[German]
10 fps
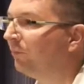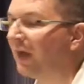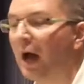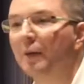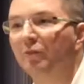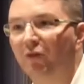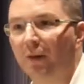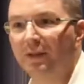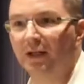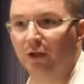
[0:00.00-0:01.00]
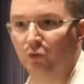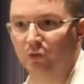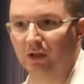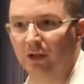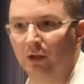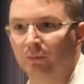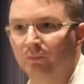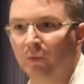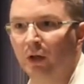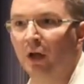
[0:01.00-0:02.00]
Die haben Familien und Kinder.
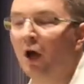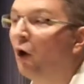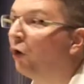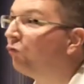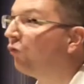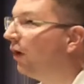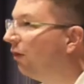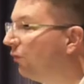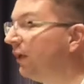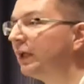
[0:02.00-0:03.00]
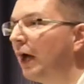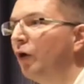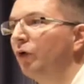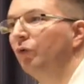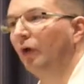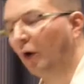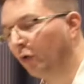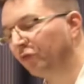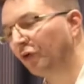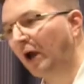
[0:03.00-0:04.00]
Und äh, Friedrich
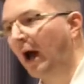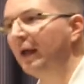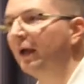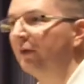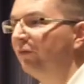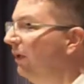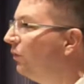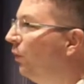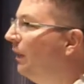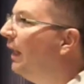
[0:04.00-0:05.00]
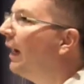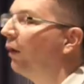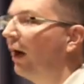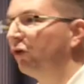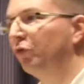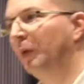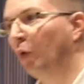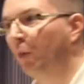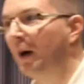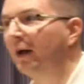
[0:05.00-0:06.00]
August von Hayek ist nicht nur hingegangen, hat das
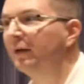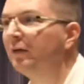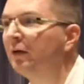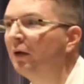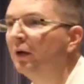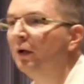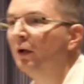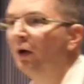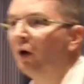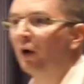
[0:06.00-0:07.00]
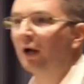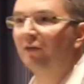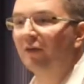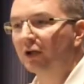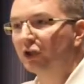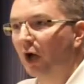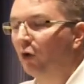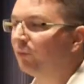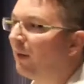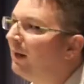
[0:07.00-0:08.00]
beobachtet und hat gesagt,
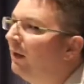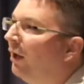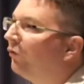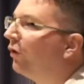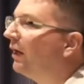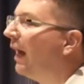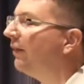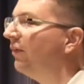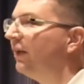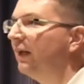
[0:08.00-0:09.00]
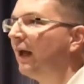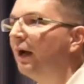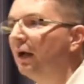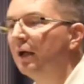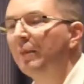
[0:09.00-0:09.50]
schaut mal, sondern er hat sich Gedanken